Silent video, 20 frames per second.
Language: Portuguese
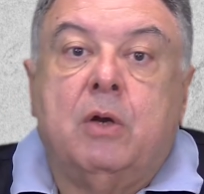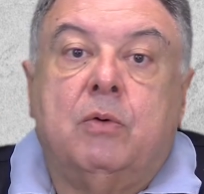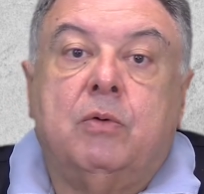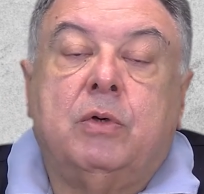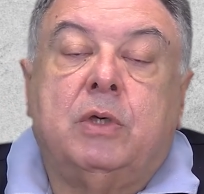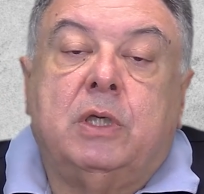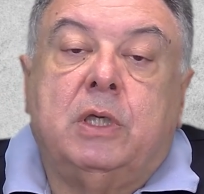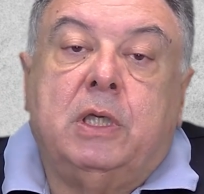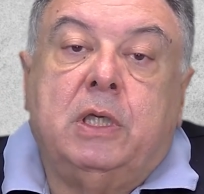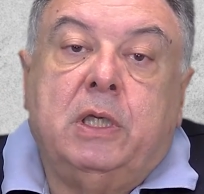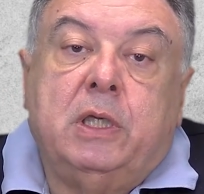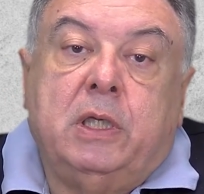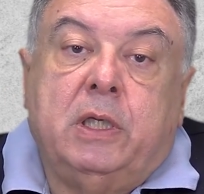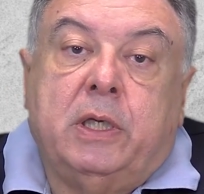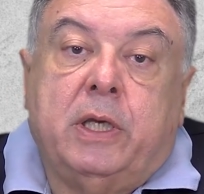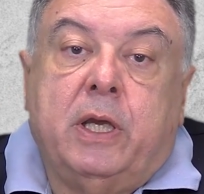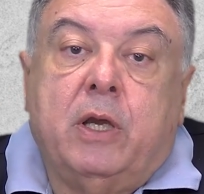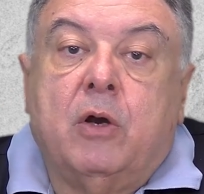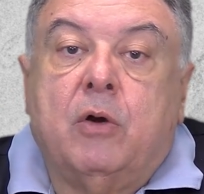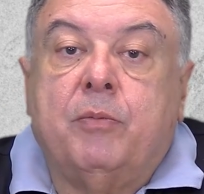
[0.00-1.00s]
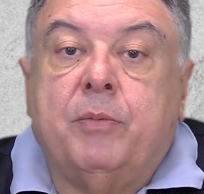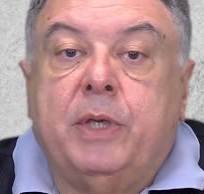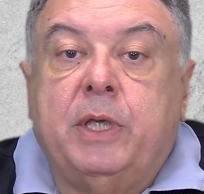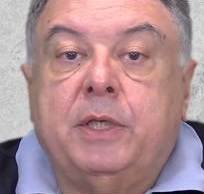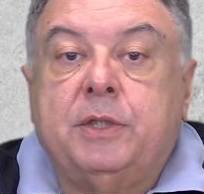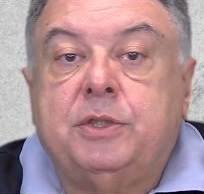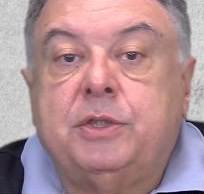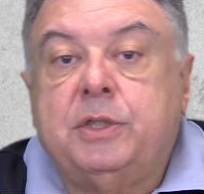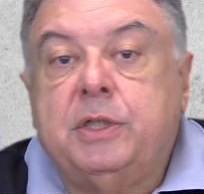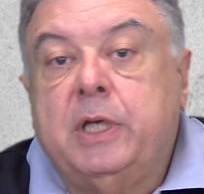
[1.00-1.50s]
o que
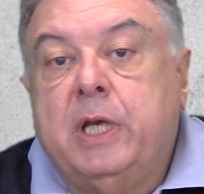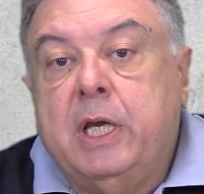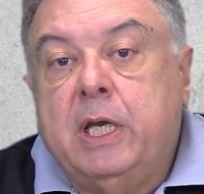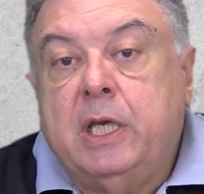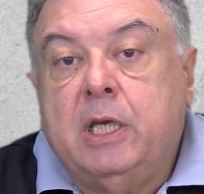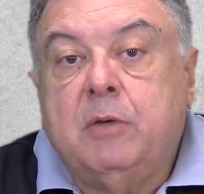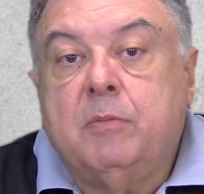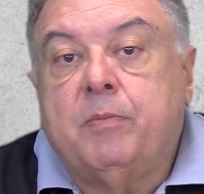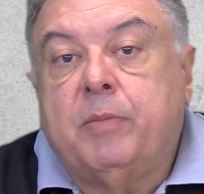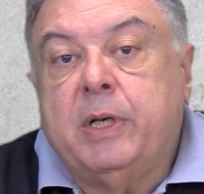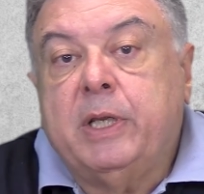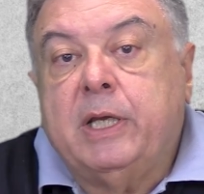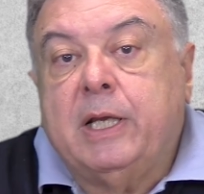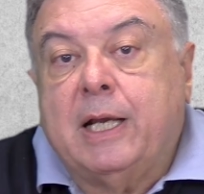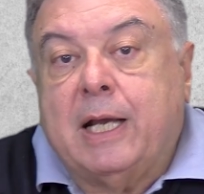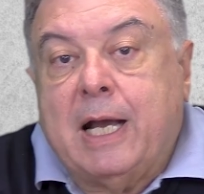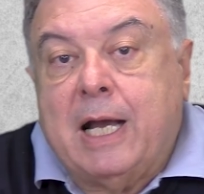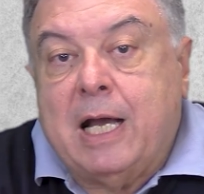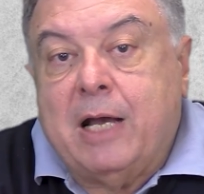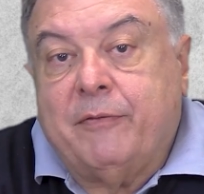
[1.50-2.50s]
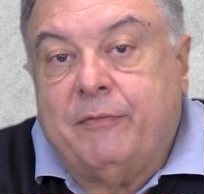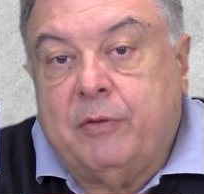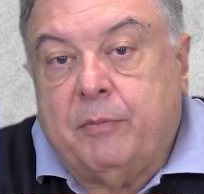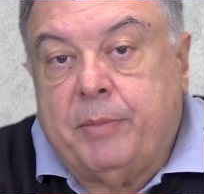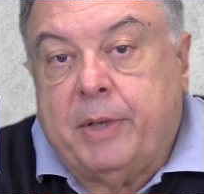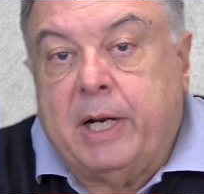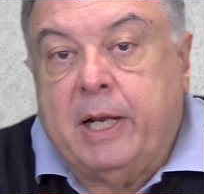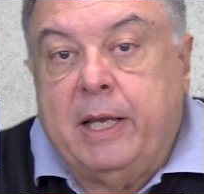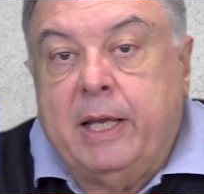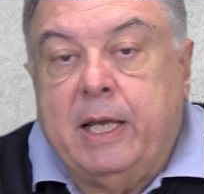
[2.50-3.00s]
realmente implicava
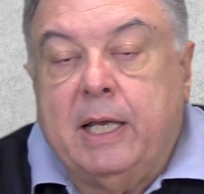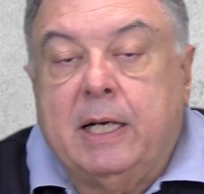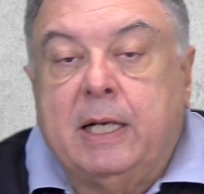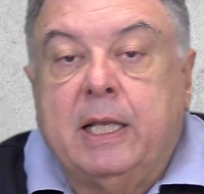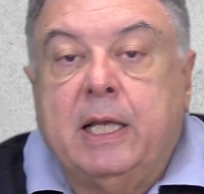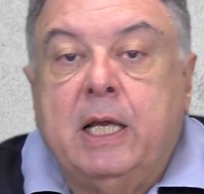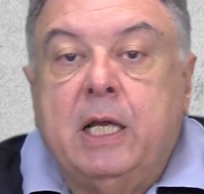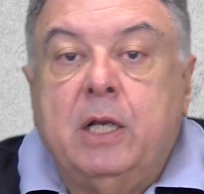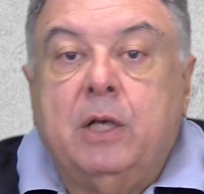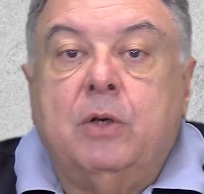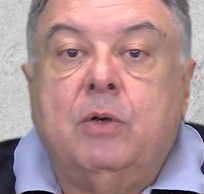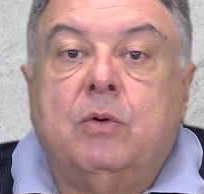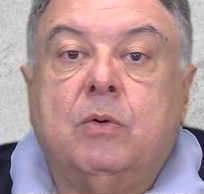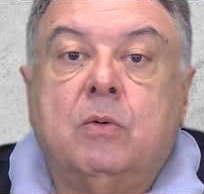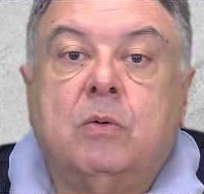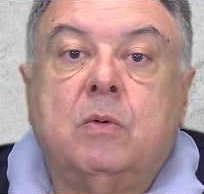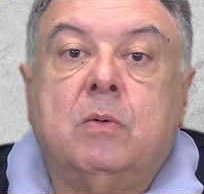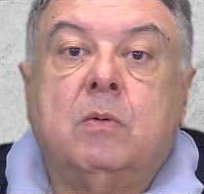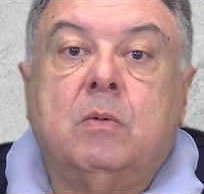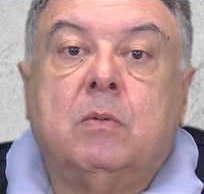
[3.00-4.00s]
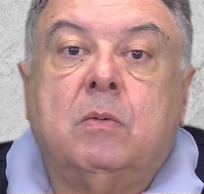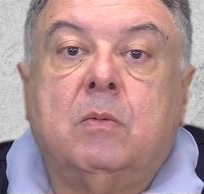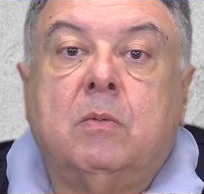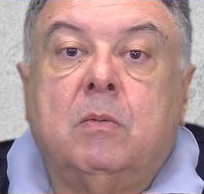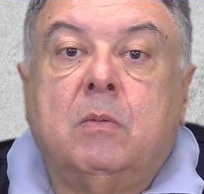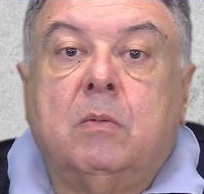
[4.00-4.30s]
para ela num